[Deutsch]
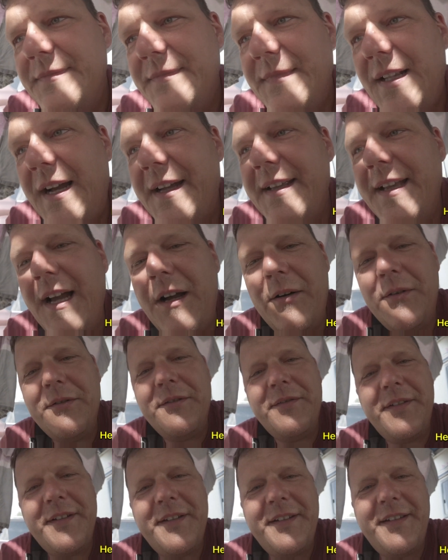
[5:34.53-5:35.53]
Ach ja,
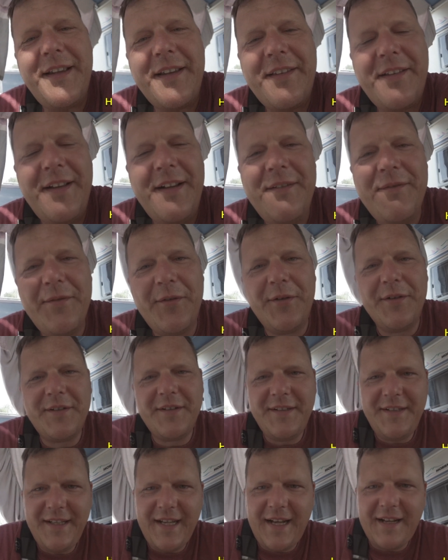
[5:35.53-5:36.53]
und was ich erzählen
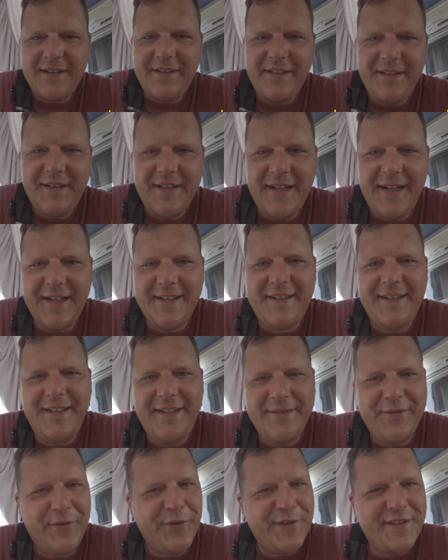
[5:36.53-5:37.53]
wollte, die Axi-Karte,
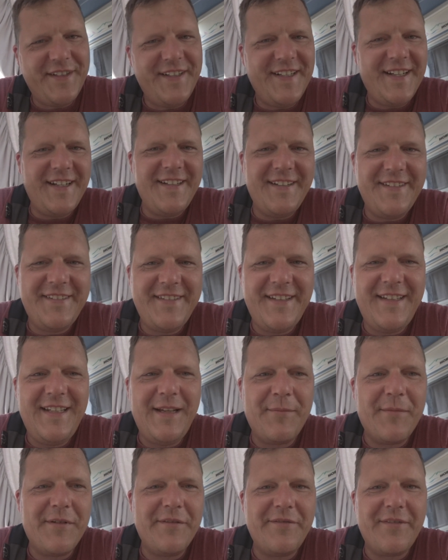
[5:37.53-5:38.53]
die wollten die gar nicht sehen. Die
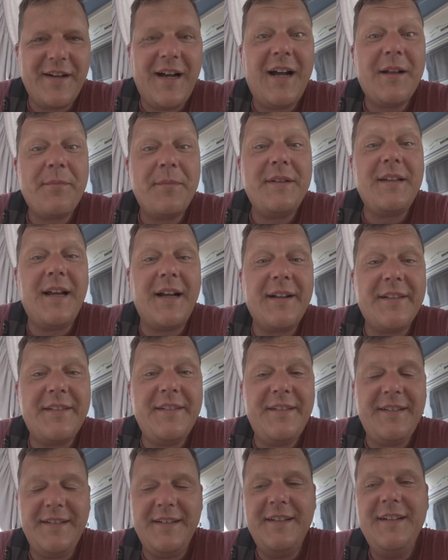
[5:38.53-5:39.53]
haben gefragt mit
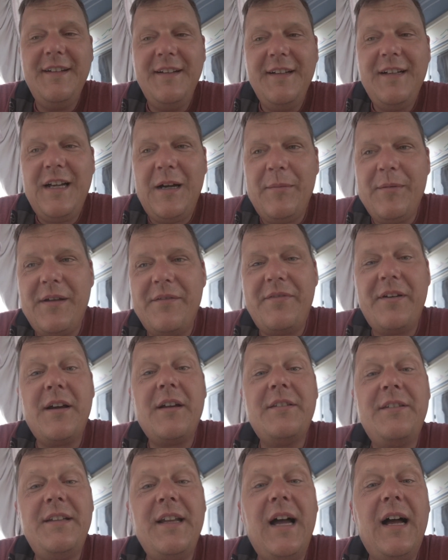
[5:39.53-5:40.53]
Axi. Habe ich einfach
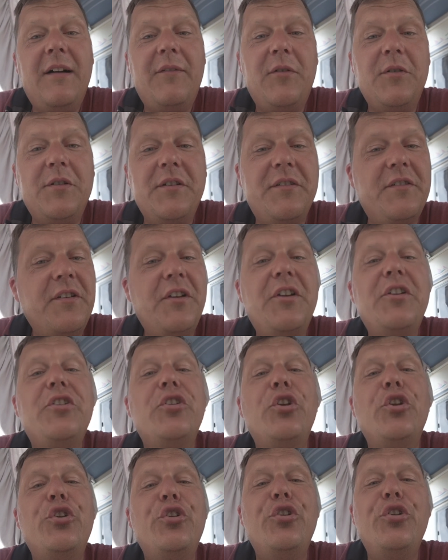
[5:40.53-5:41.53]
das Ja wollte sehen,
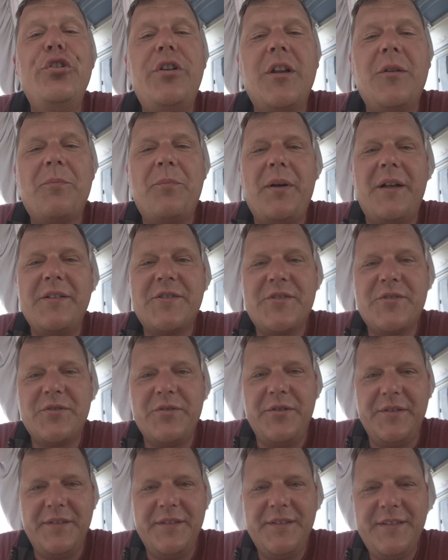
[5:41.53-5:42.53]
nö, nö, das passt
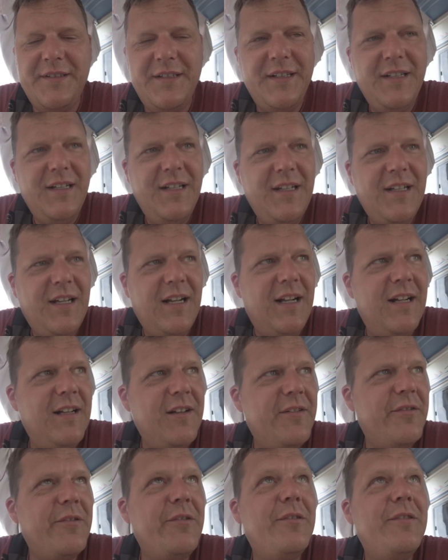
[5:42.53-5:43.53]
schon.
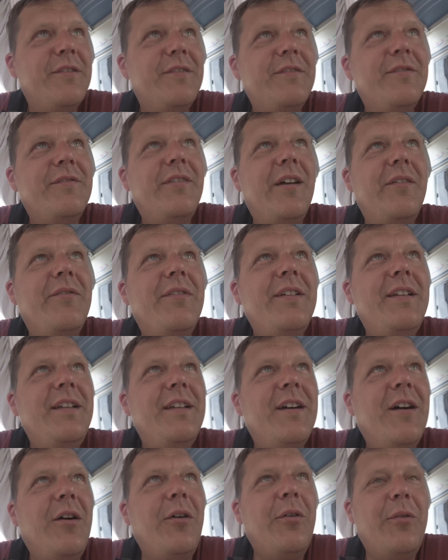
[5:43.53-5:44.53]
Also wären wir
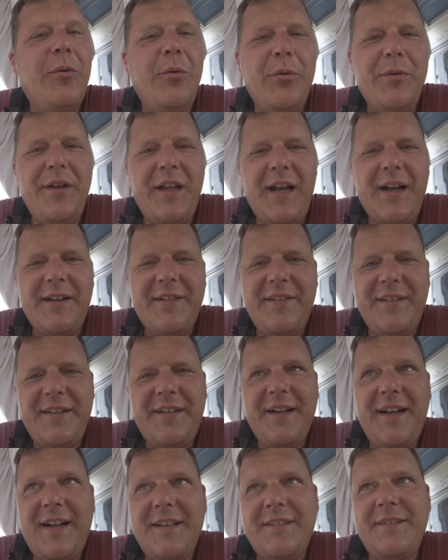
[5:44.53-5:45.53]
hier auch ohne
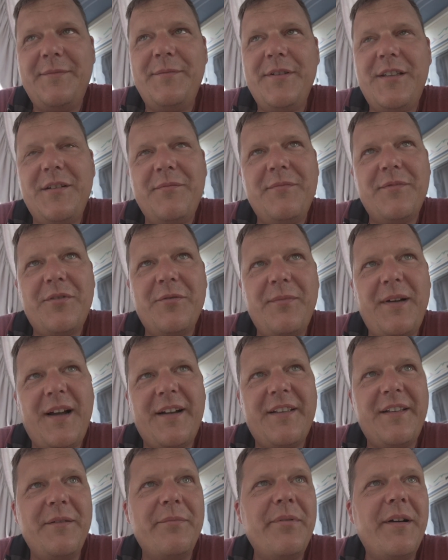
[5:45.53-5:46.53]
Axi-Karte zum
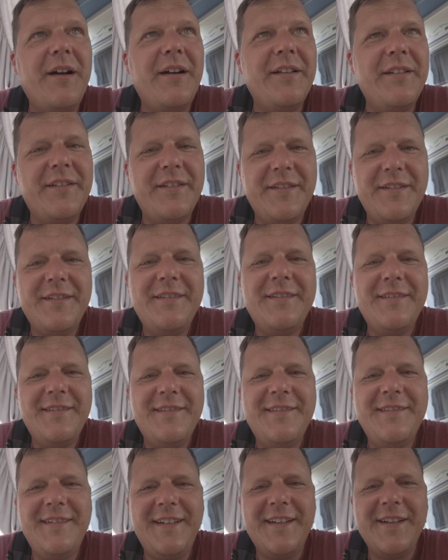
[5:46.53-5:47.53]
Axi-Preis
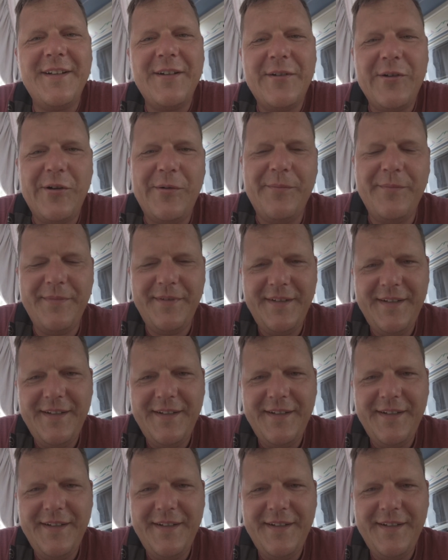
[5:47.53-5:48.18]
hingekommen.